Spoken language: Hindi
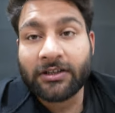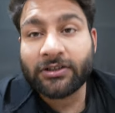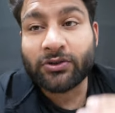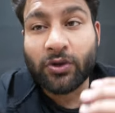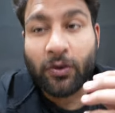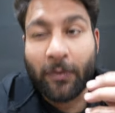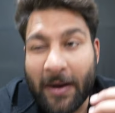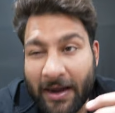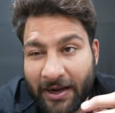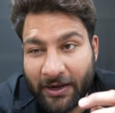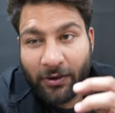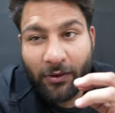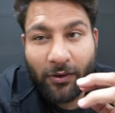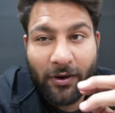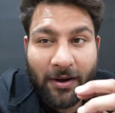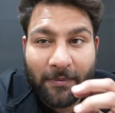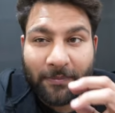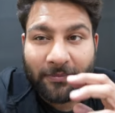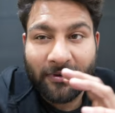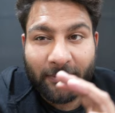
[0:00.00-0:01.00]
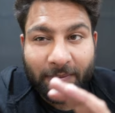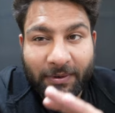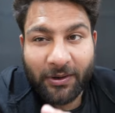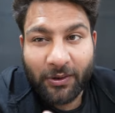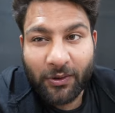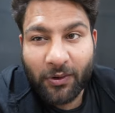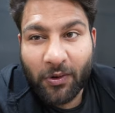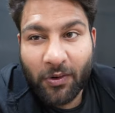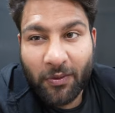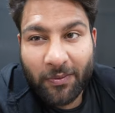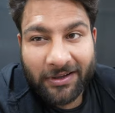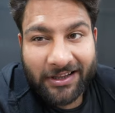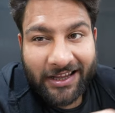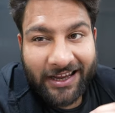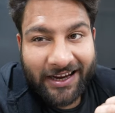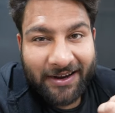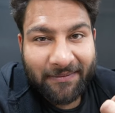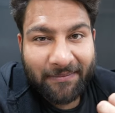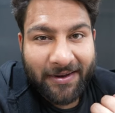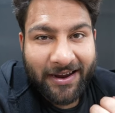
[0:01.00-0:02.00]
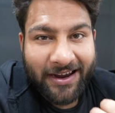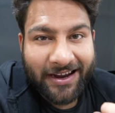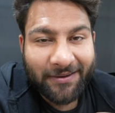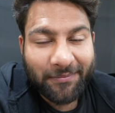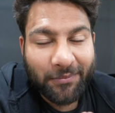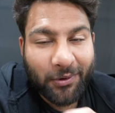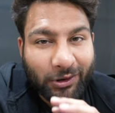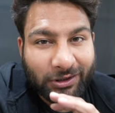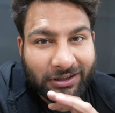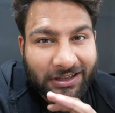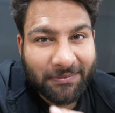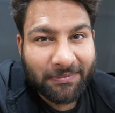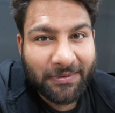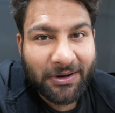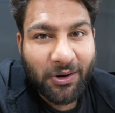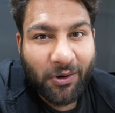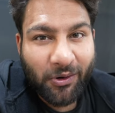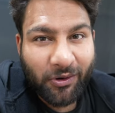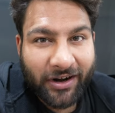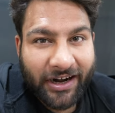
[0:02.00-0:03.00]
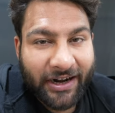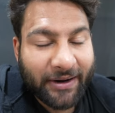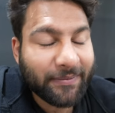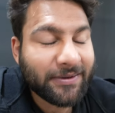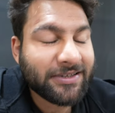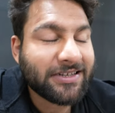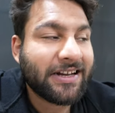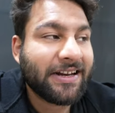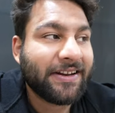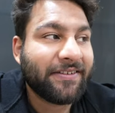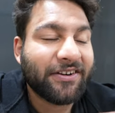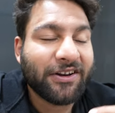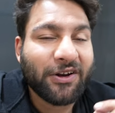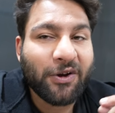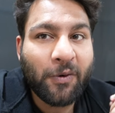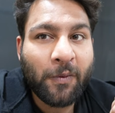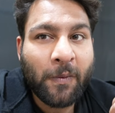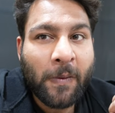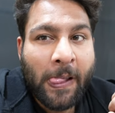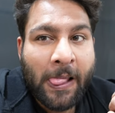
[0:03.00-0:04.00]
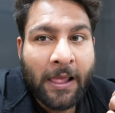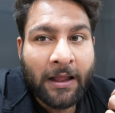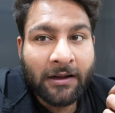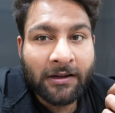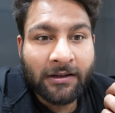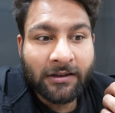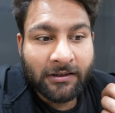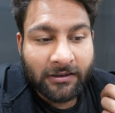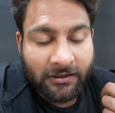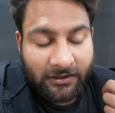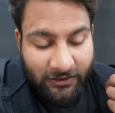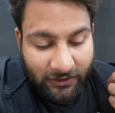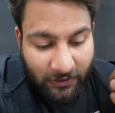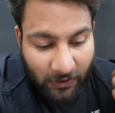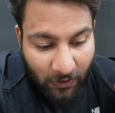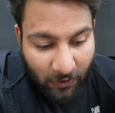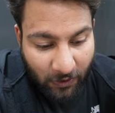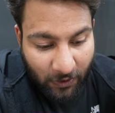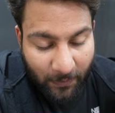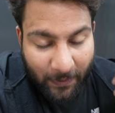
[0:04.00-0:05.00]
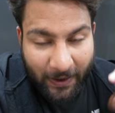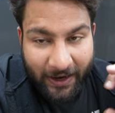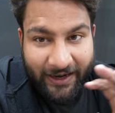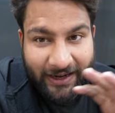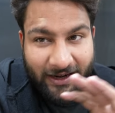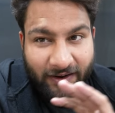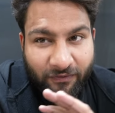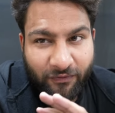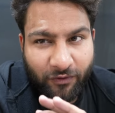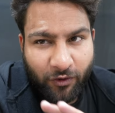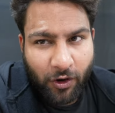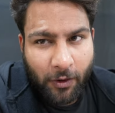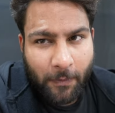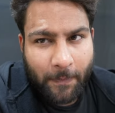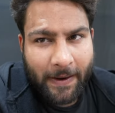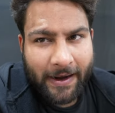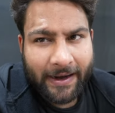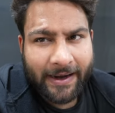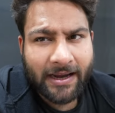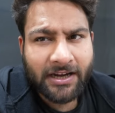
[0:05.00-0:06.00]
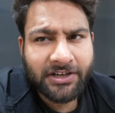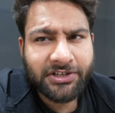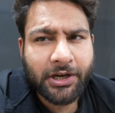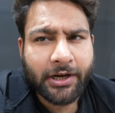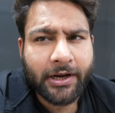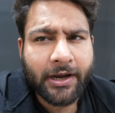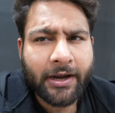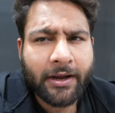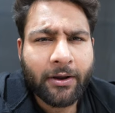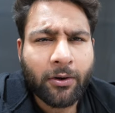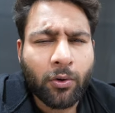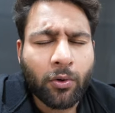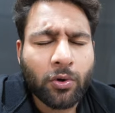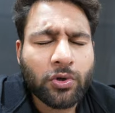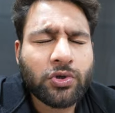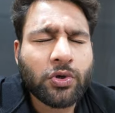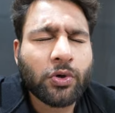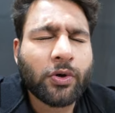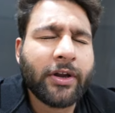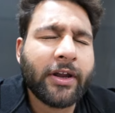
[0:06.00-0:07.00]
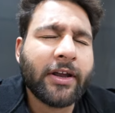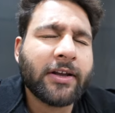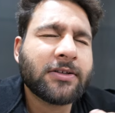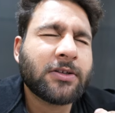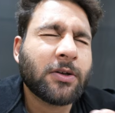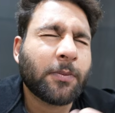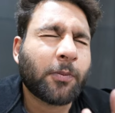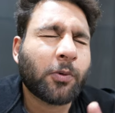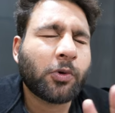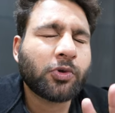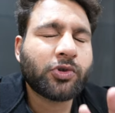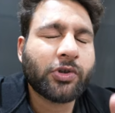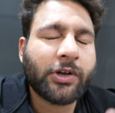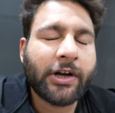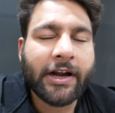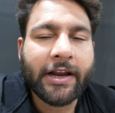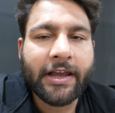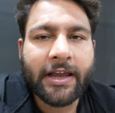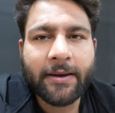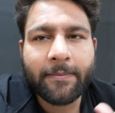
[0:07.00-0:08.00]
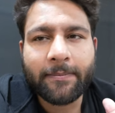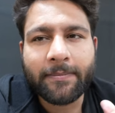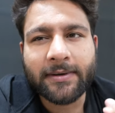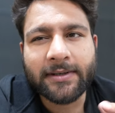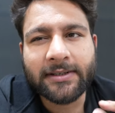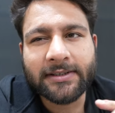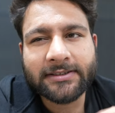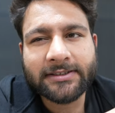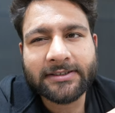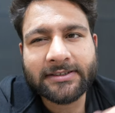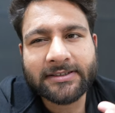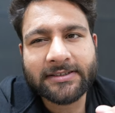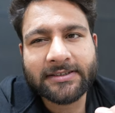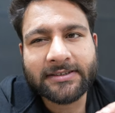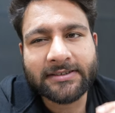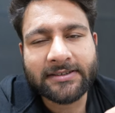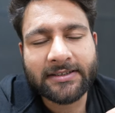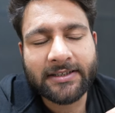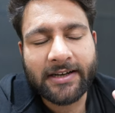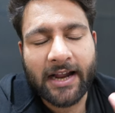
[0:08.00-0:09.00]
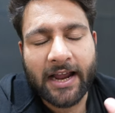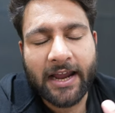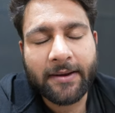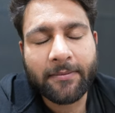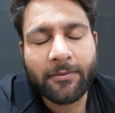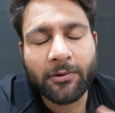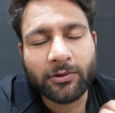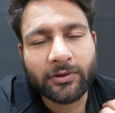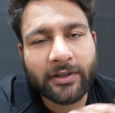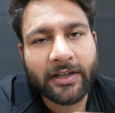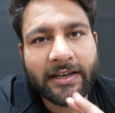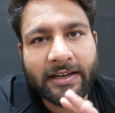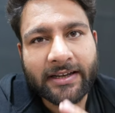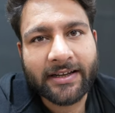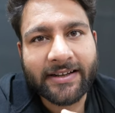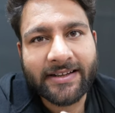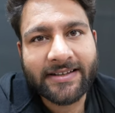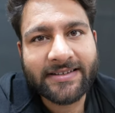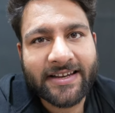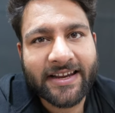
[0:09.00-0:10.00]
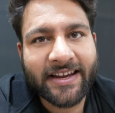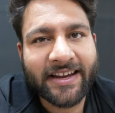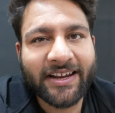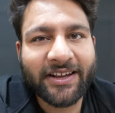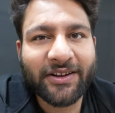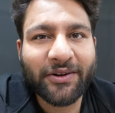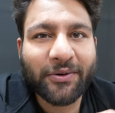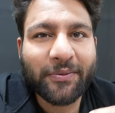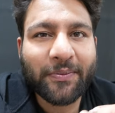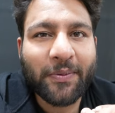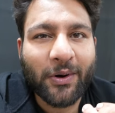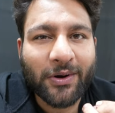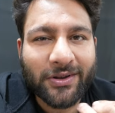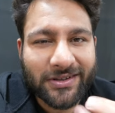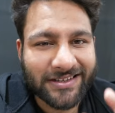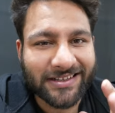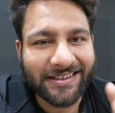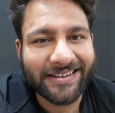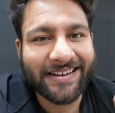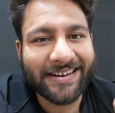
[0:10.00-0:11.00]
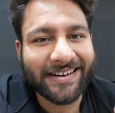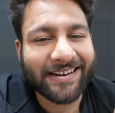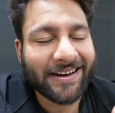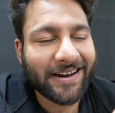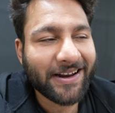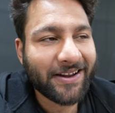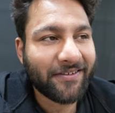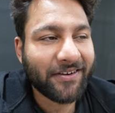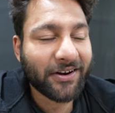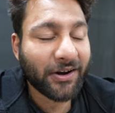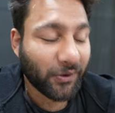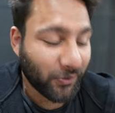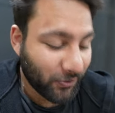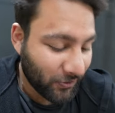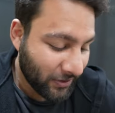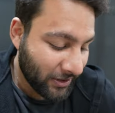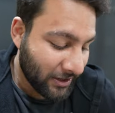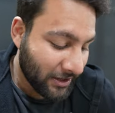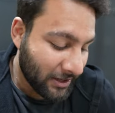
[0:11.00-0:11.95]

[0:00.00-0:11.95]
सो भाई लोगों आप सभी लोगों को पता है कि मैं एक बहुत लंबी लॉन्ग राइड पर जाने वाला हूँ और भाई ना फुल पैकिंग शेकिंग हो चुकी है सब कुछ रेडी है बस टाइम होते ही निकल जाएंगे और बहुत जल्दी निकलने वाला हूँ